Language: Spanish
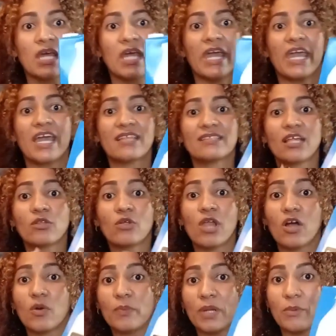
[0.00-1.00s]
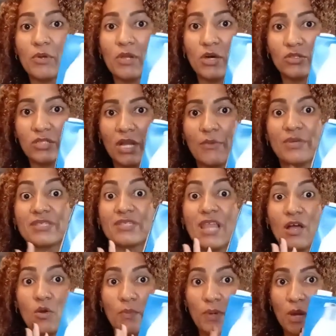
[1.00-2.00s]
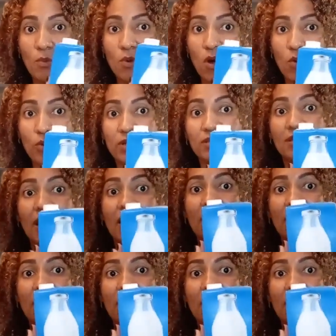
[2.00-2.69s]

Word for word: Esta no la compramos la otra vez, la compramos ahora esta